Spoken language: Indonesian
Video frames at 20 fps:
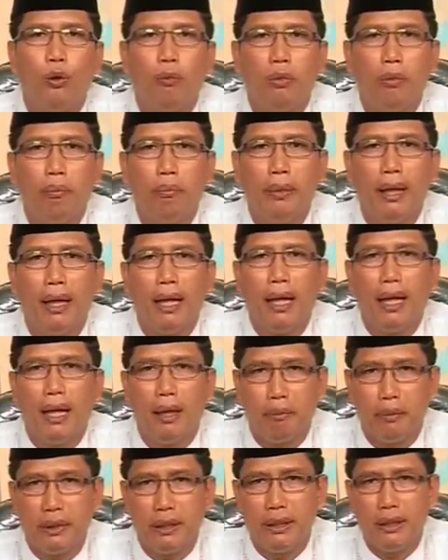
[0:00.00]

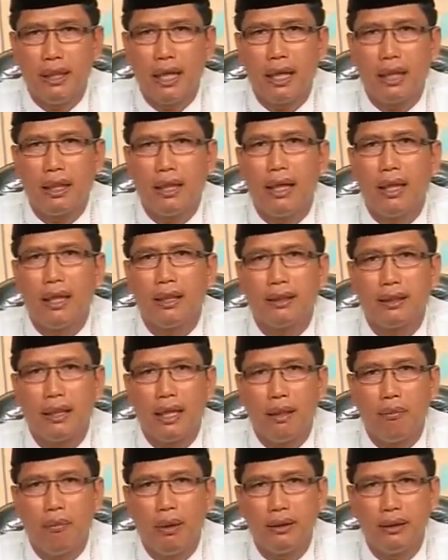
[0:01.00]
pembela, penjaga,
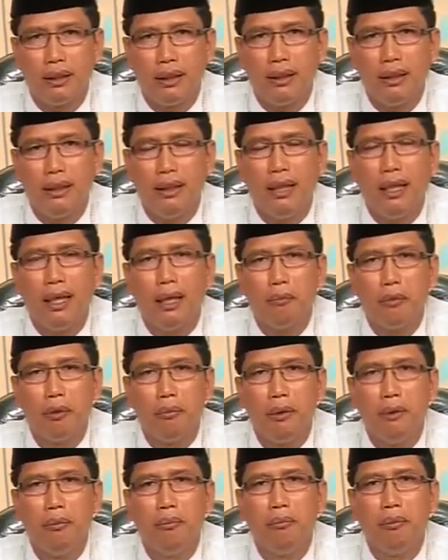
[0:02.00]
sahabat setia,
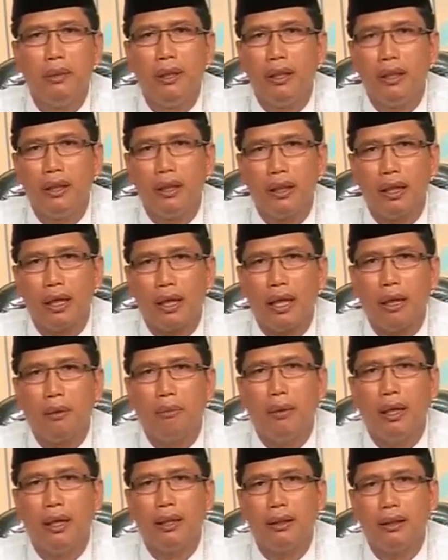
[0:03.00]
pemimpin,
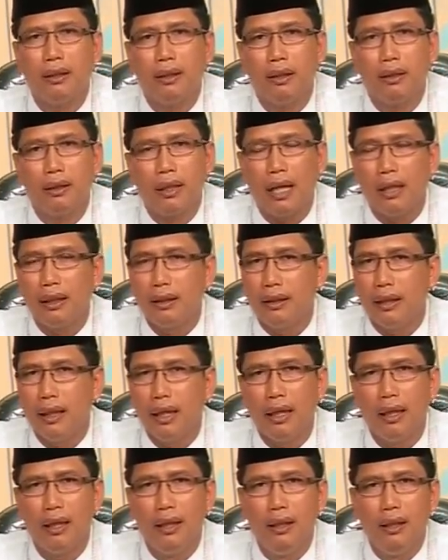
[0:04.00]
kerabat,
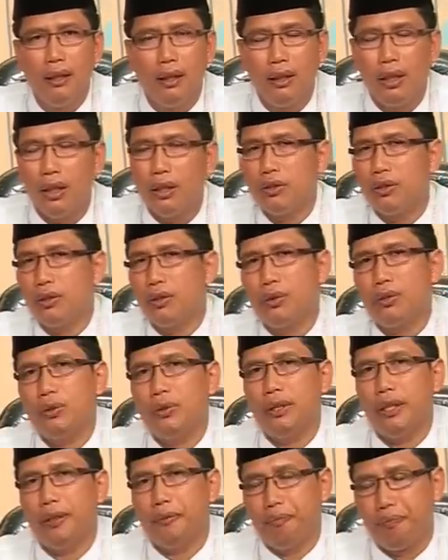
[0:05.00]
tetangga, dan
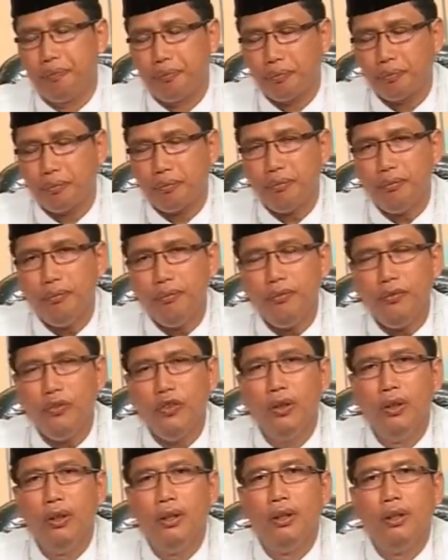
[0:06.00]
seterusnya.
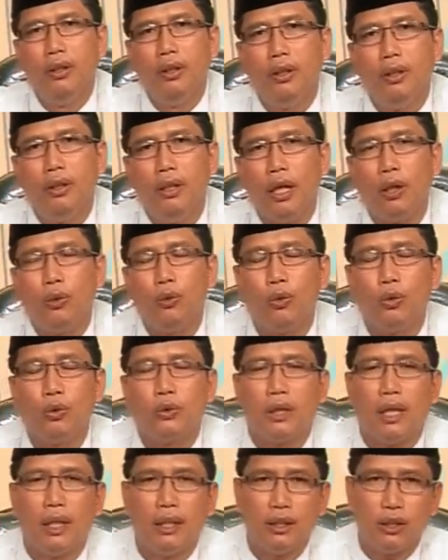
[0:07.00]
Yang
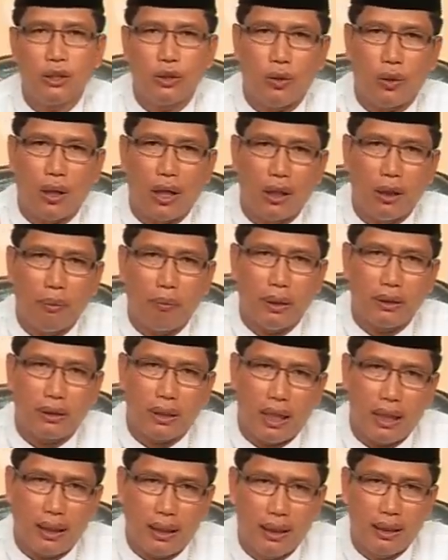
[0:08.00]
urusan seseorang
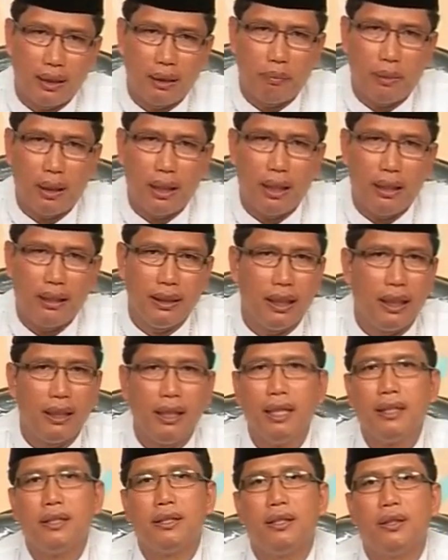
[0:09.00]
dipasrahkan kepadanya,
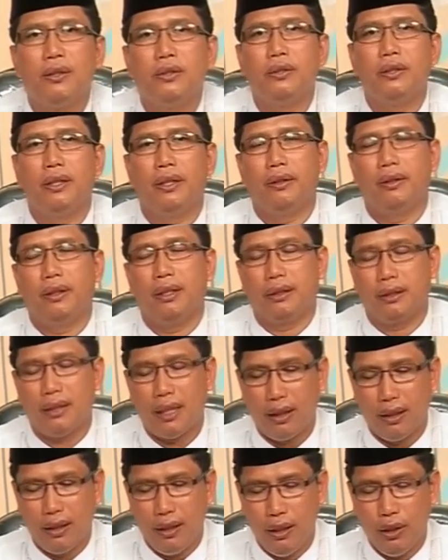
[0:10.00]
dan seterusnya. Nah,
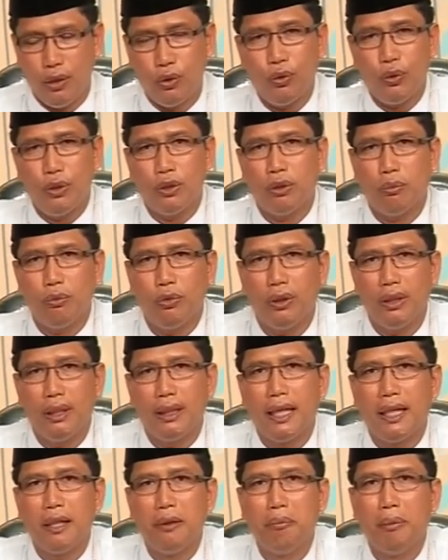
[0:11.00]
saat itu disebut
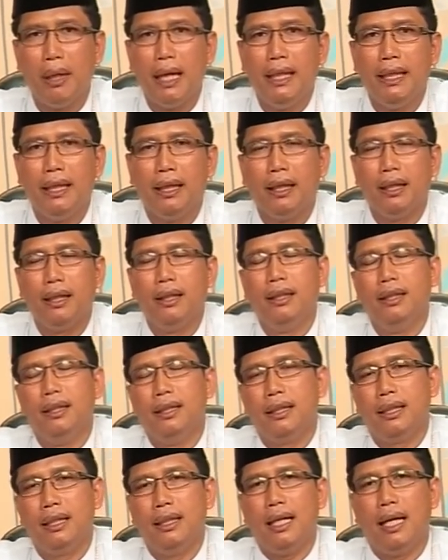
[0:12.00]
dengan balir,
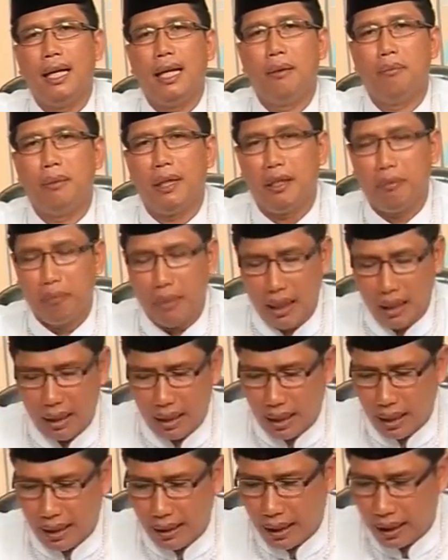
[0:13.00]
kedalaman
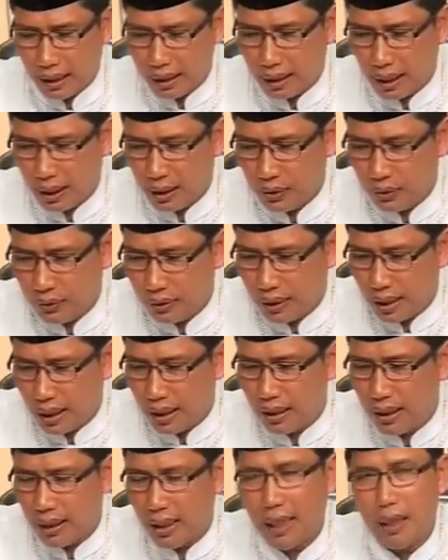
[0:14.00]
makna yang dikandungkan
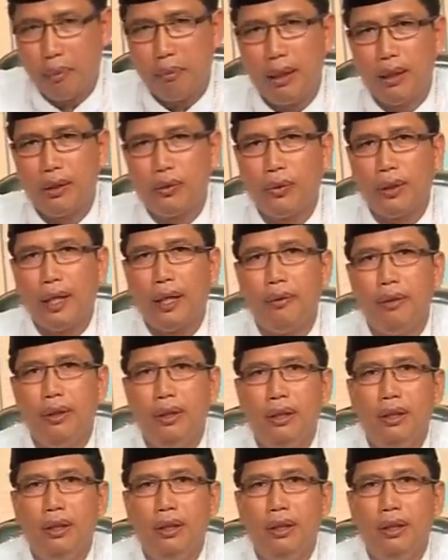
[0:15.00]
di dalam Al-Quran.